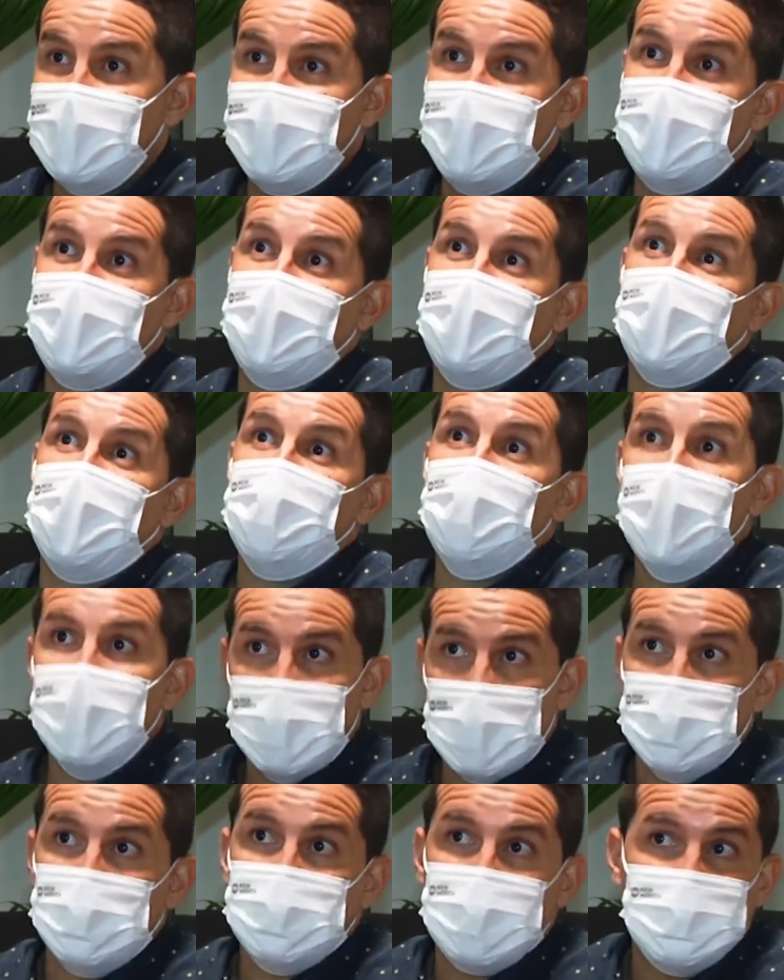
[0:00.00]
Y la
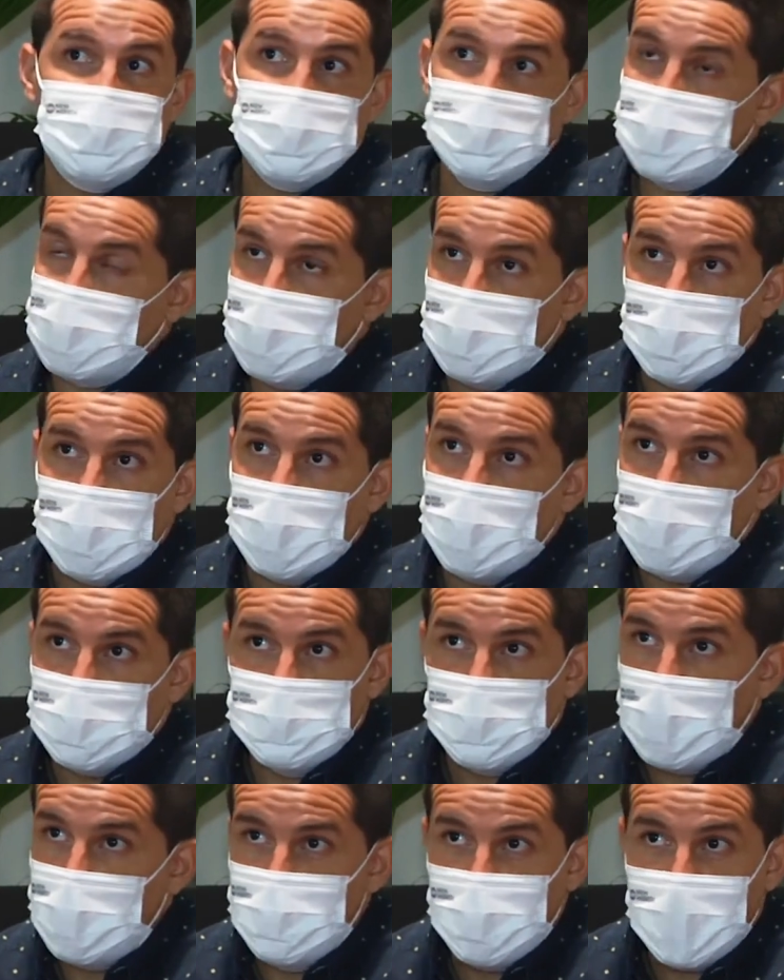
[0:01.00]
buena noticia es que en, la
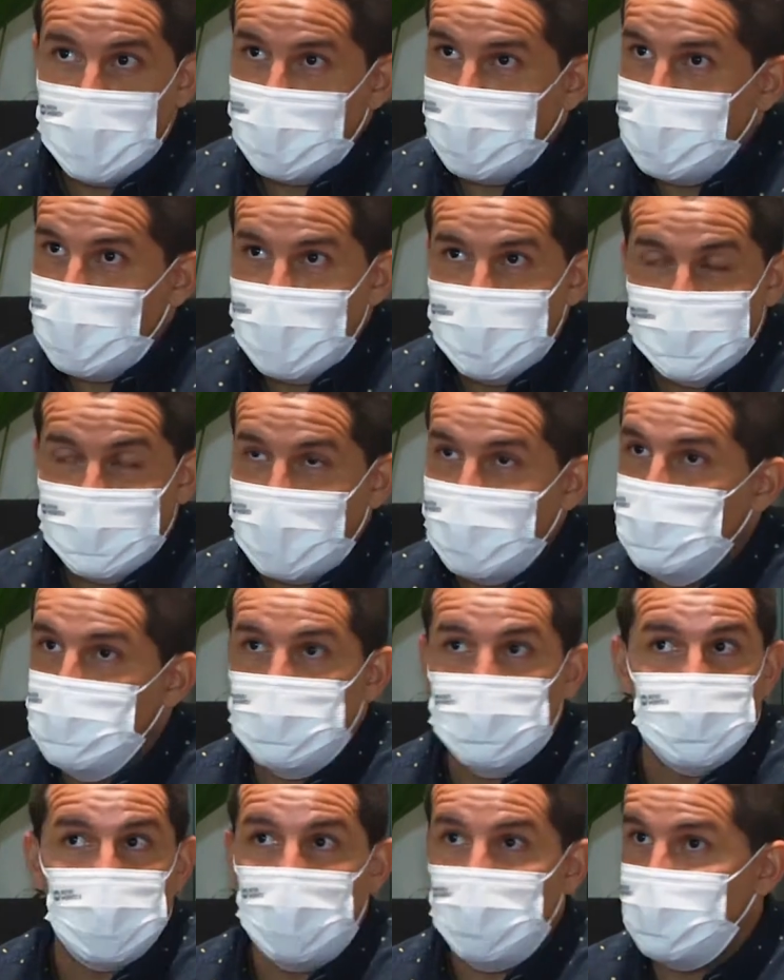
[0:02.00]
ciudad de Mérida ya
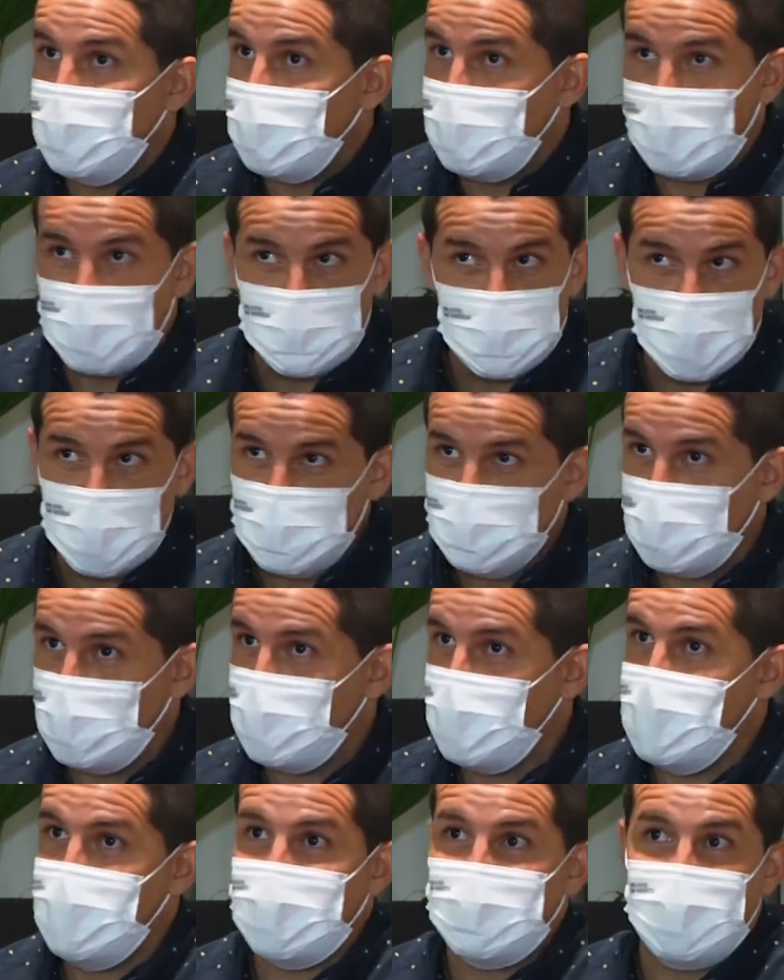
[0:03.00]
están todas las
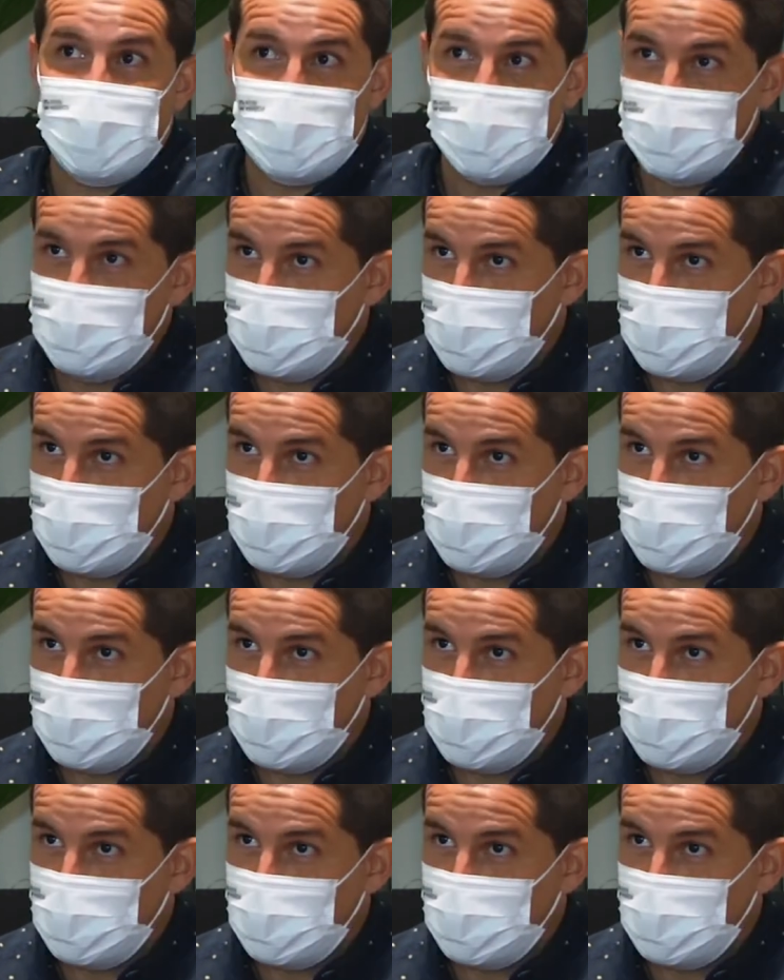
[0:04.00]
filosofías, el